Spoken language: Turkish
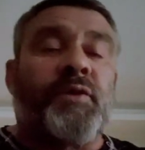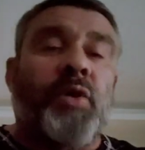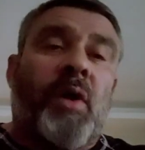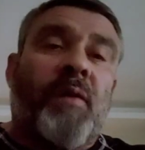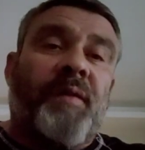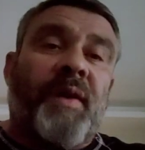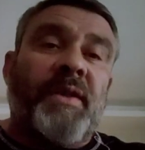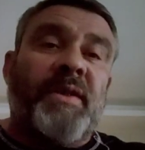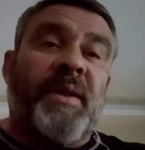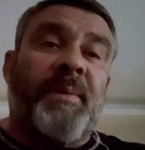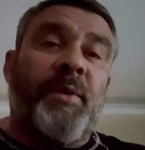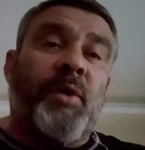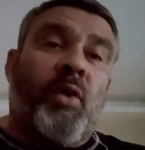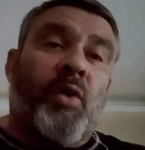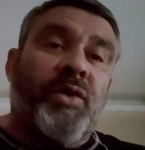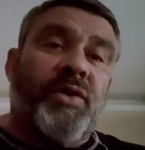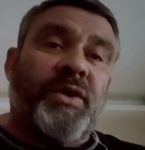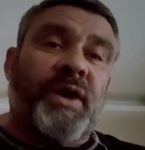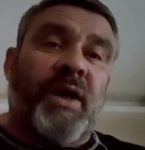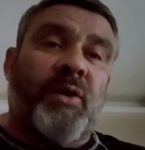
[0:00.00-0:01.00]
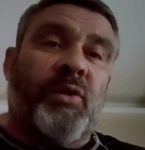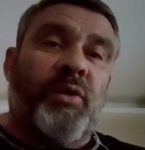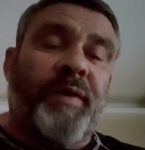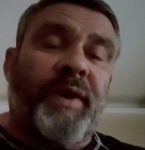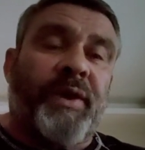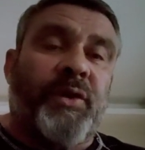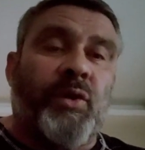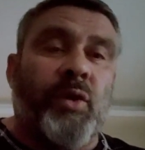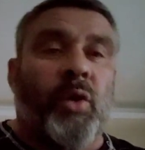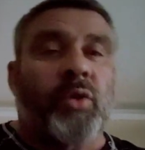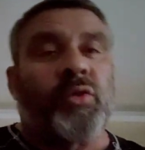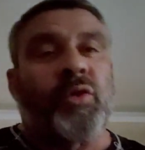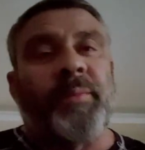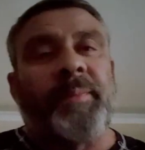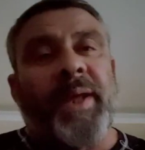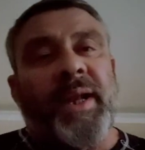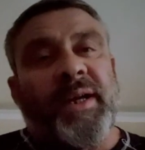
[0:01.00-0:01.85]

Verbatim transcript: Çok fazla bir orijinal kuvveti yoktur.